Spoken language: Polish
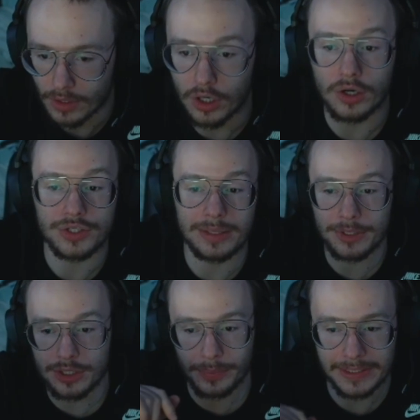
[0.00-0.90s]
O, chciałem
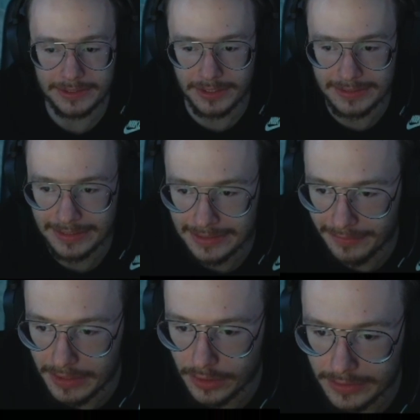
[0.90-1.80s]
jeszcze powiedzieć, co jest next
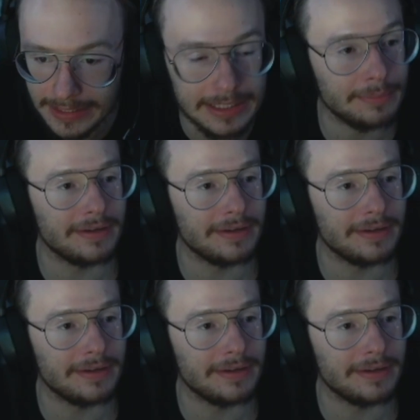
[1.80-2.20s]
level contentem.